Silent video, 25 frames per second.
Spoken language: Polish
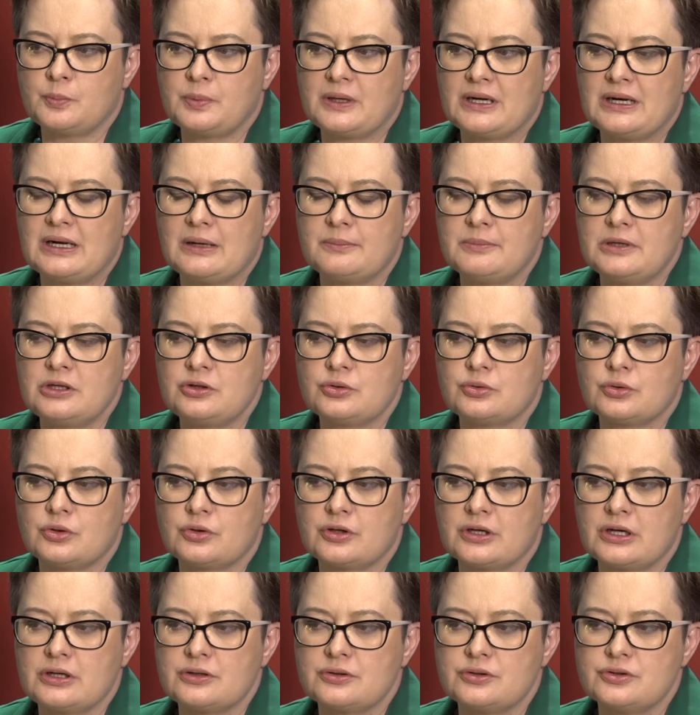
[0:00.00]
parlamentu
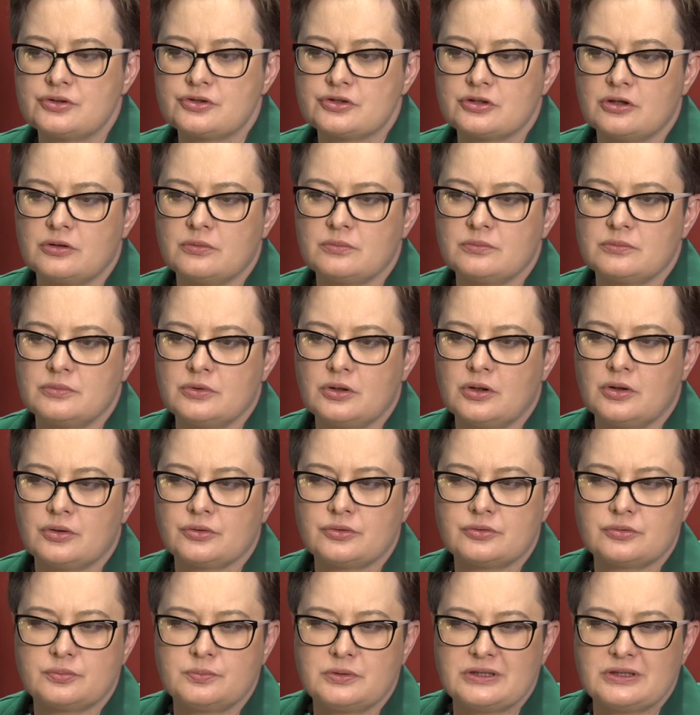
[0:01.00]
okręgi są od